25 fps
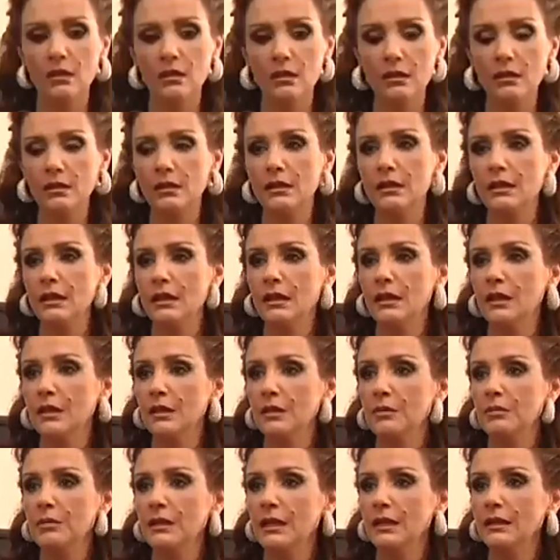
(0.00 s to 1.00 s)
آه،
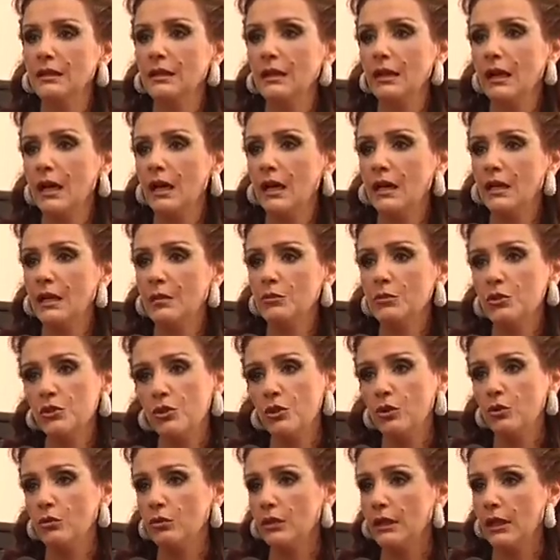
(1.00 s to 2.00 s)
كل بلاد العالم مش
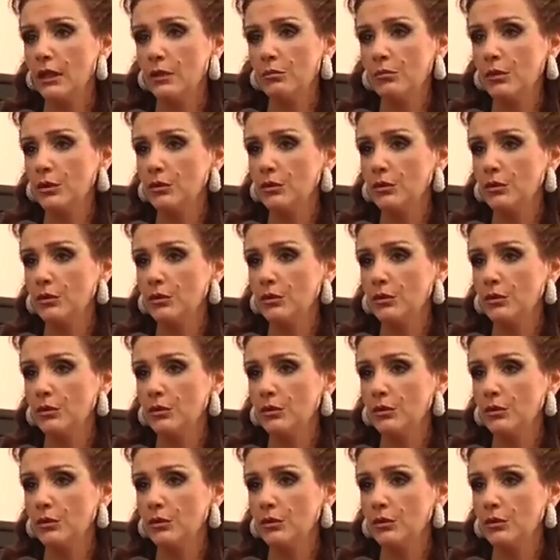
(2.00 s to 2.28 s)
كلهم كان